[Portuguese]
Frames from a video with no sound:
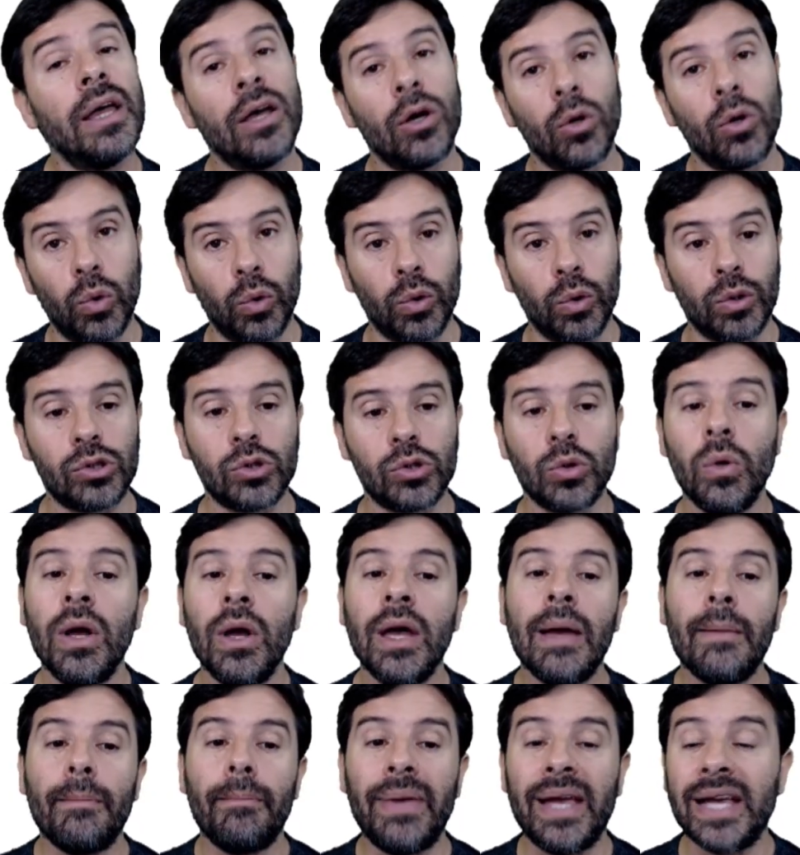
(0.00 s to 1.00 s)
curso,
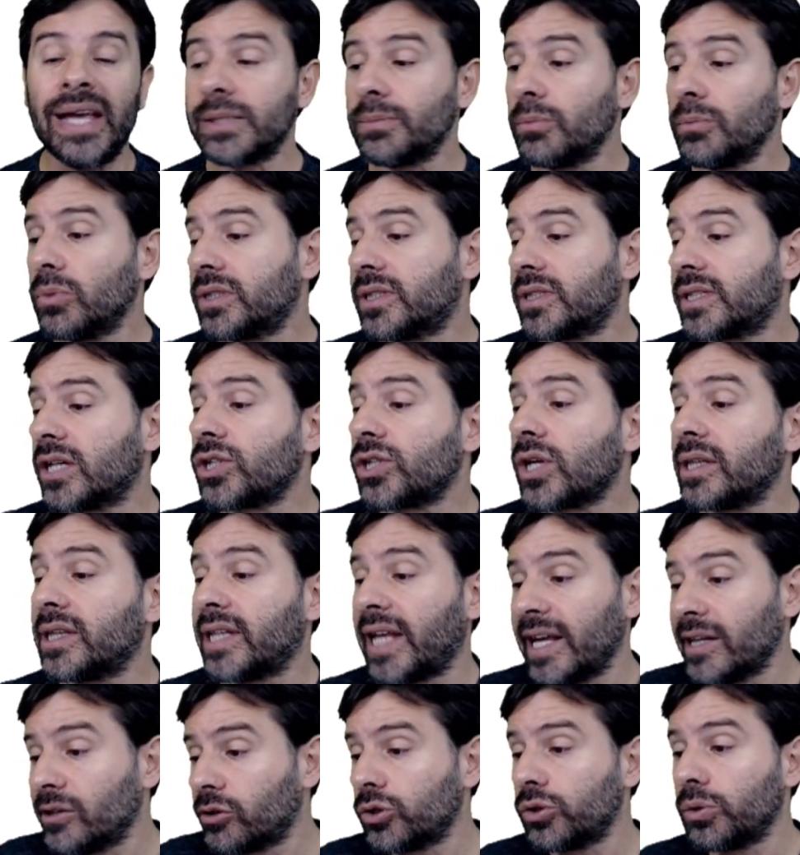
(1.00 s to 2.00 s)
mesmo que esteja
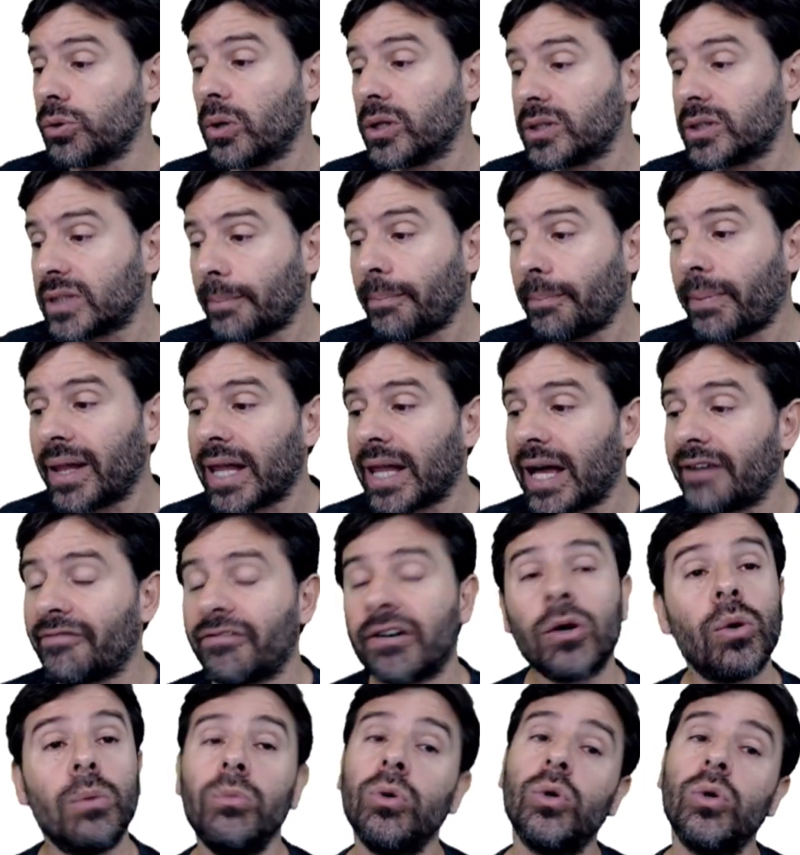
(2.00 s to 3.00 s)
dentro de uma outra
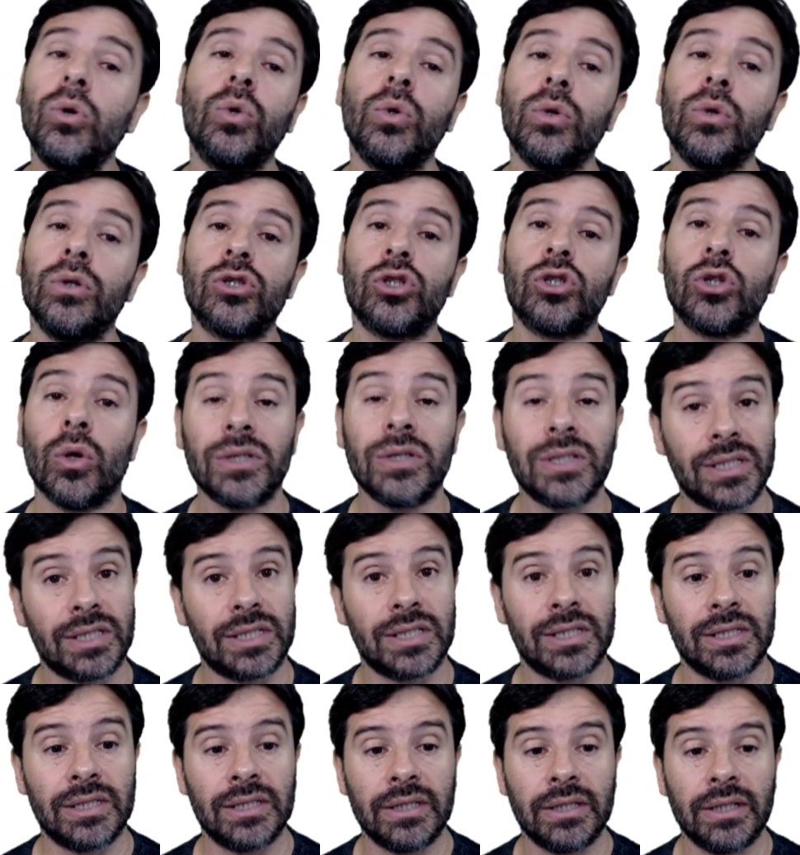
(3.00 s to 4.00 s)
palavra como
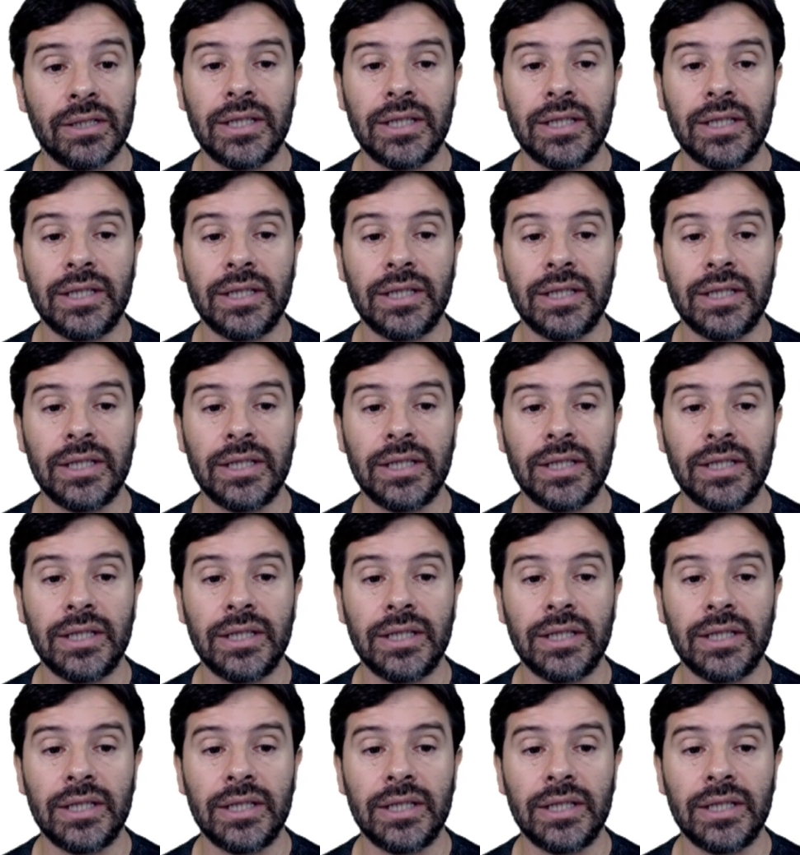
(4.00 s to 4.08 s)
cursos.